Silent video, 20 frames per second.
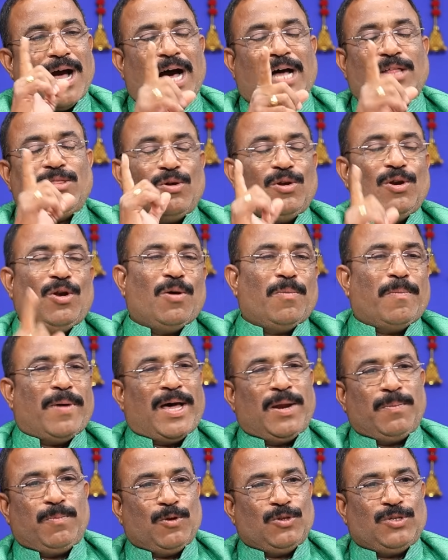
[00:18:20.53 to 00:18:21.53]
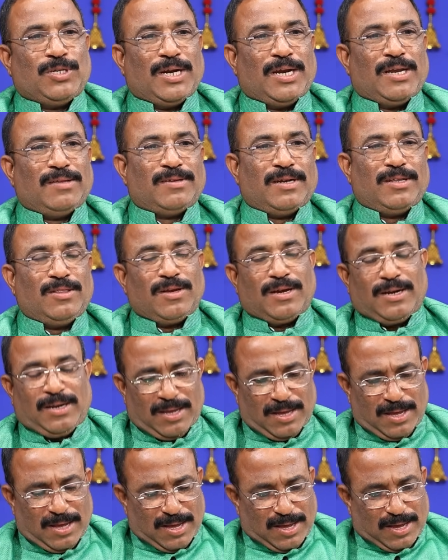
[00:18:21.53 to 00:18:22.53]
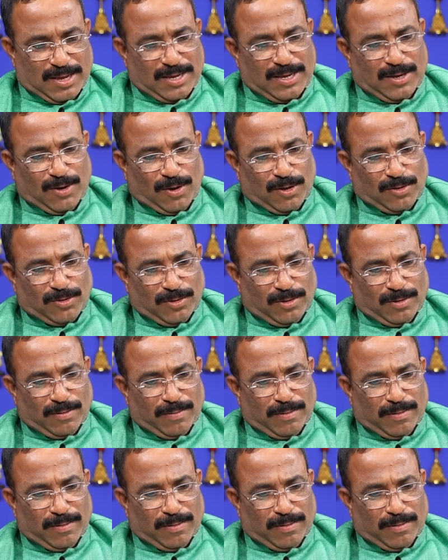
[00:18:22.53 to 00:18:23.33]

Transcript: ఆదోళిలో మార్పు వచ్చినట్లే సార్ ఎందుకంటే ఈరోజు